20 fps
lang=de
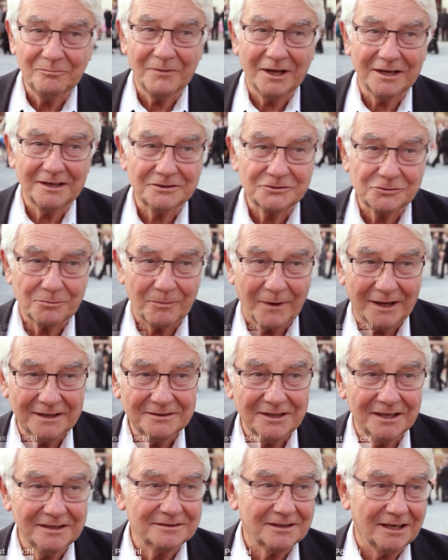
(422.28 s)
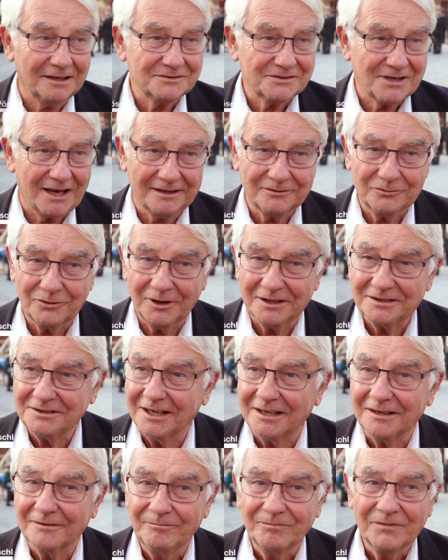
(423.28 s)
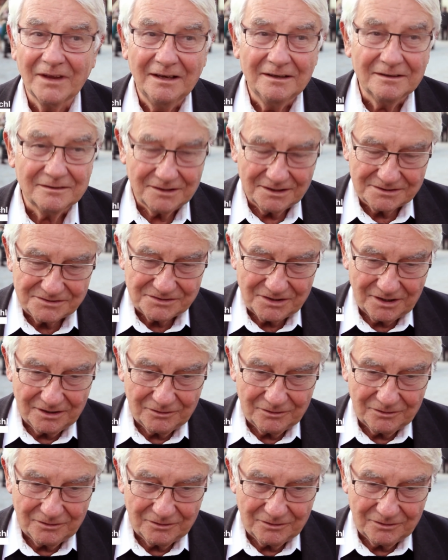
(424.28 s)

meiner Spende ganz eindeutig, dass die